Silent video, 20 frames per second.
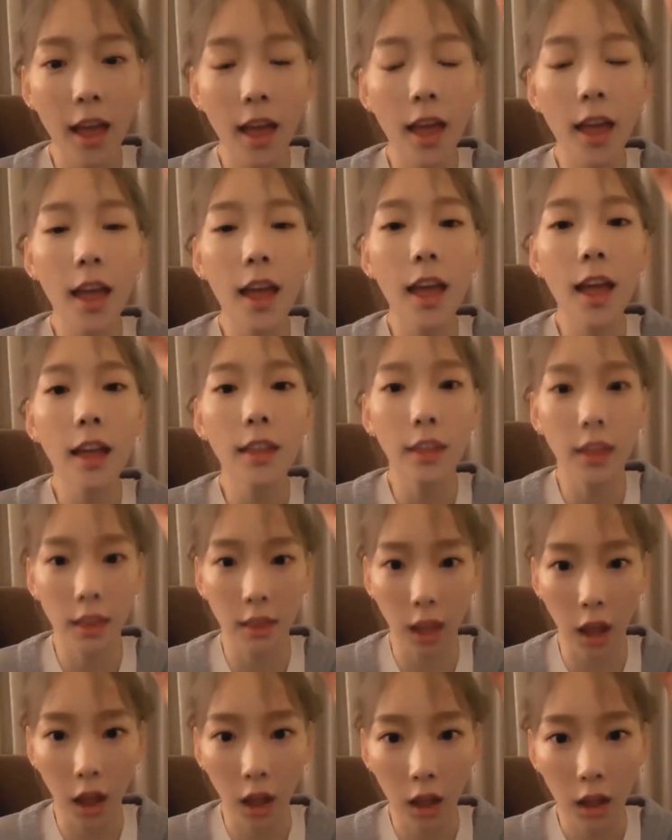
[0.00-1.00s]
해야
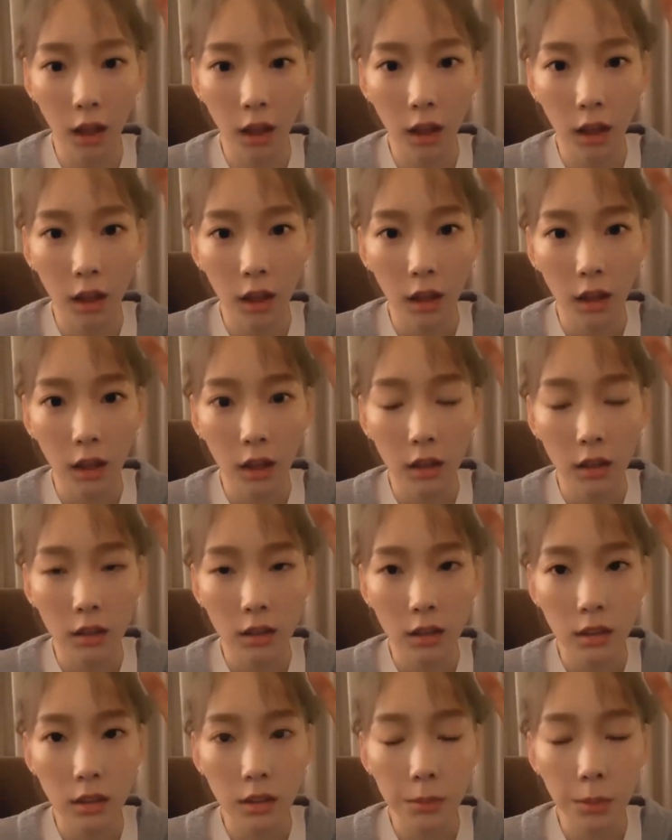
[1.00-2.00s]
된다.
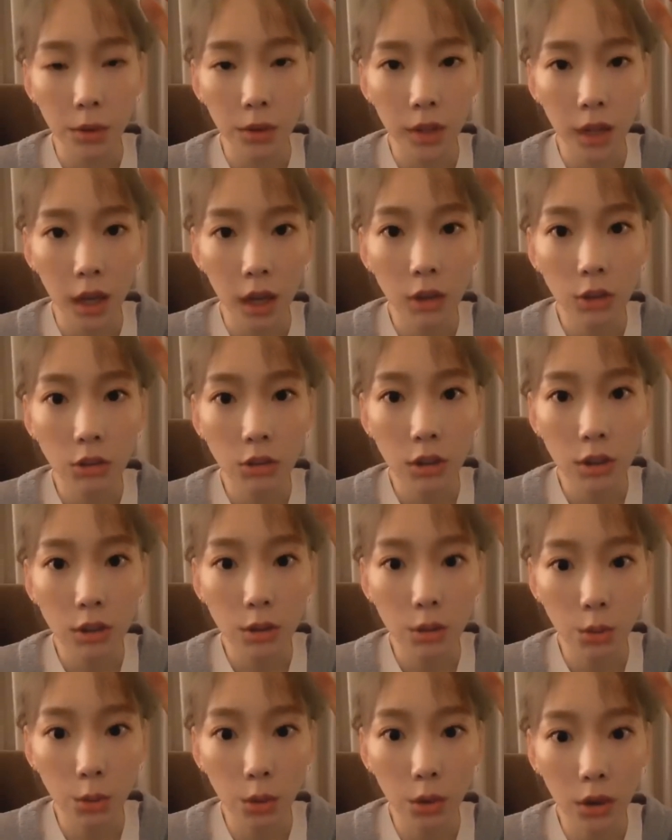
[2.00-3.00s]
이번에 한국
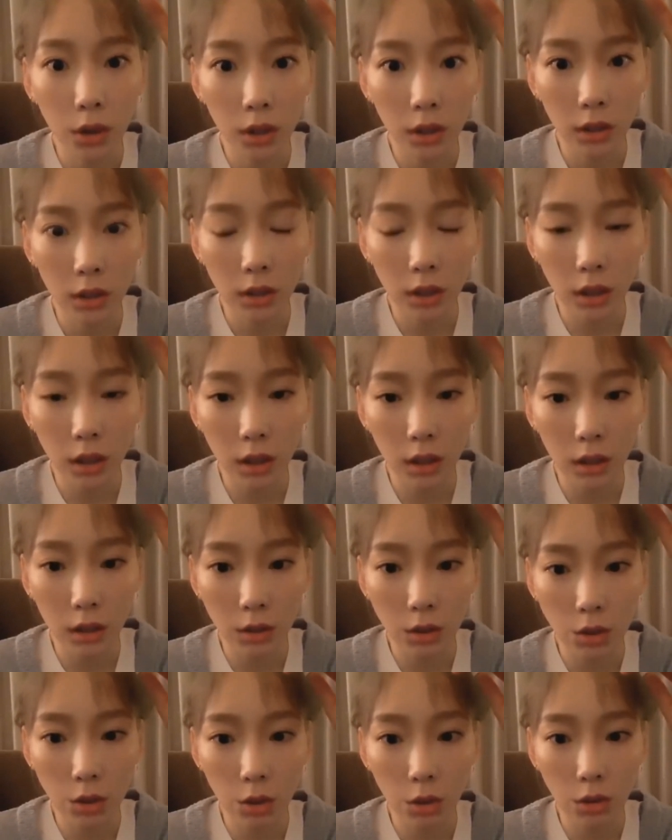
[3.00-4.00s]
가서 공연할 때
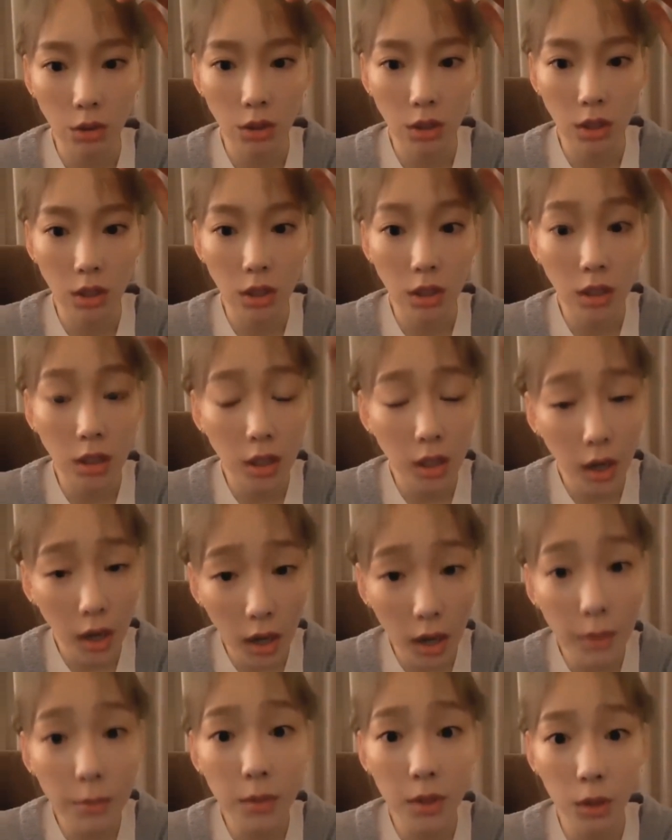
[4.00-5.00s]
저 진짜
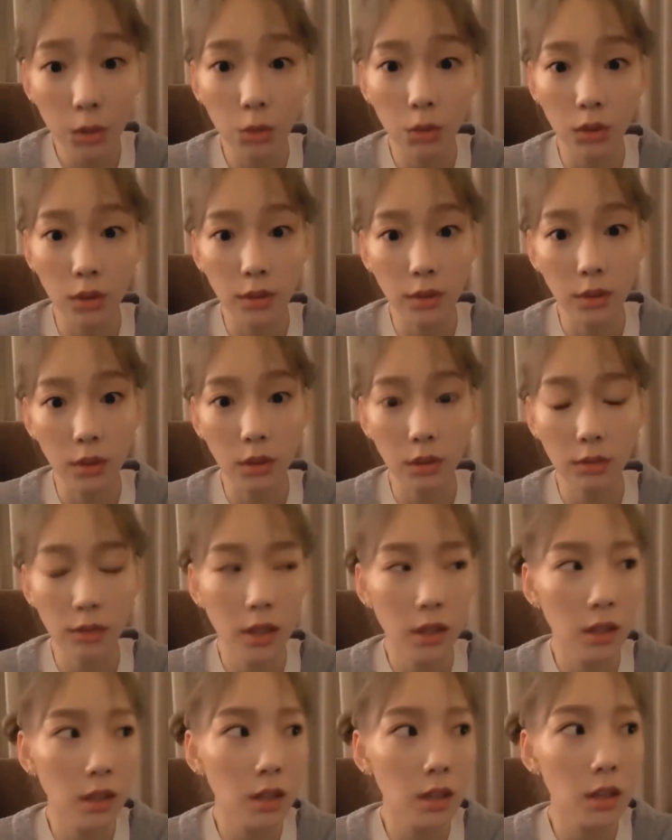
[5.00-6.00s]
깜짝 놀랐어요.
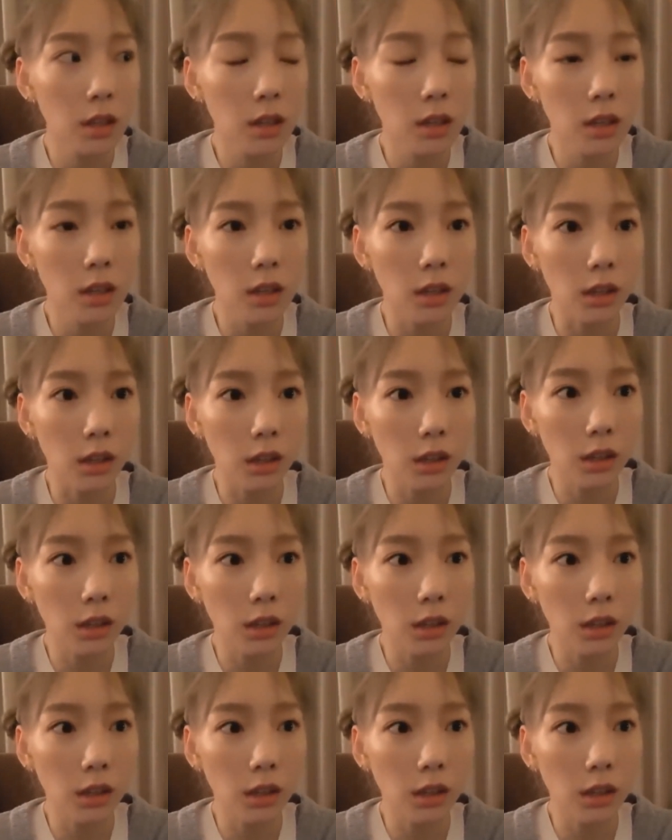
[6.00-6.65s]
팬들이